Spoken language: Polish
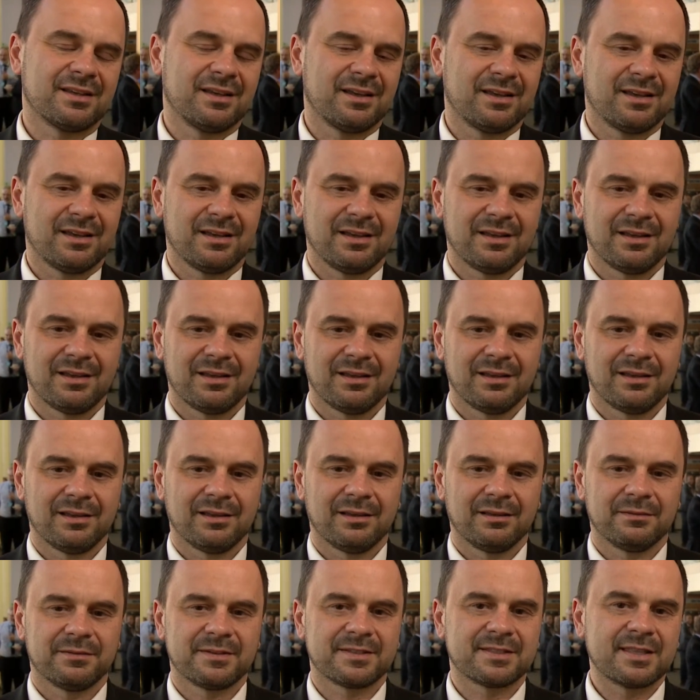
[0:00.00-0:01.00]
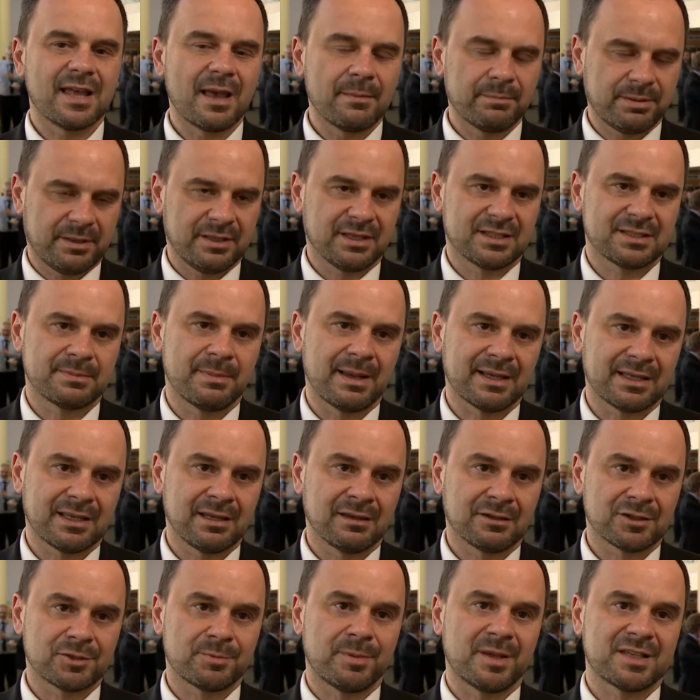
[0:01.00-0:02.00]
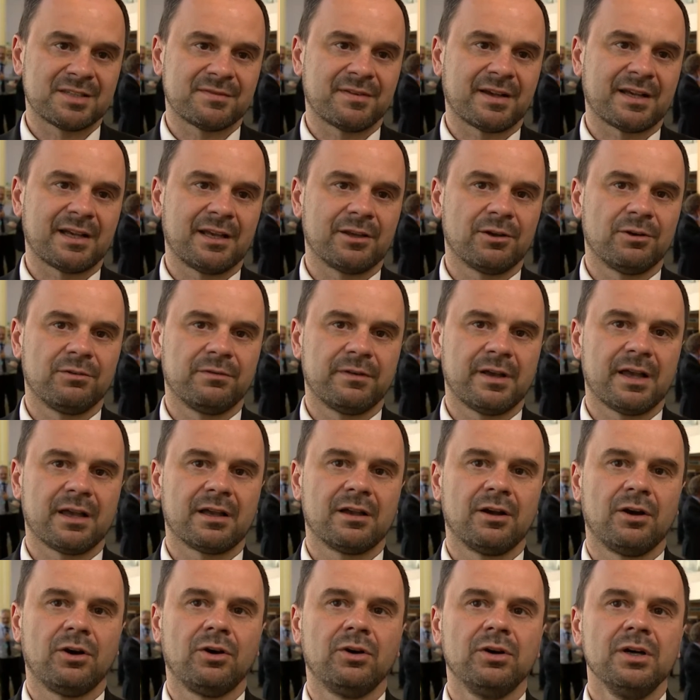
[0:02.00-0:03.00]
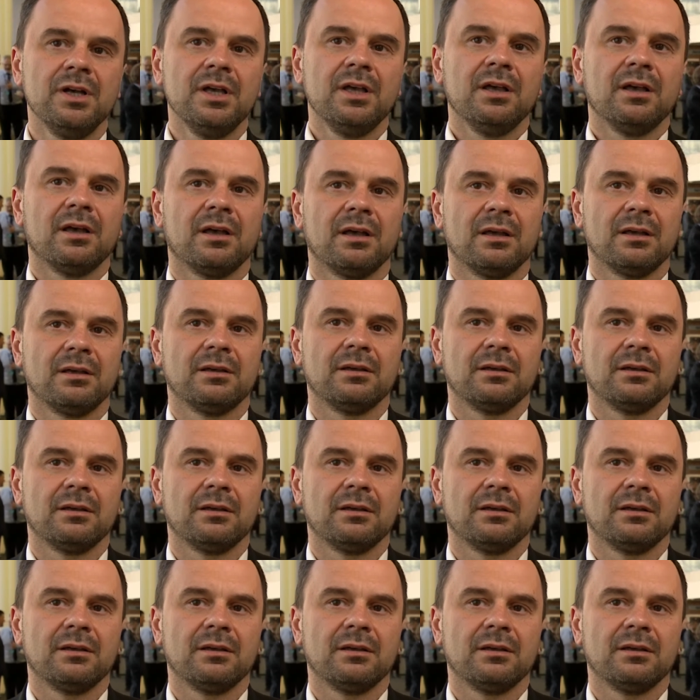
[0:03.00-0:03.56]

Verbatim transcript: e, wstępnych z Bankiem Gospodarstwa Krajowego e,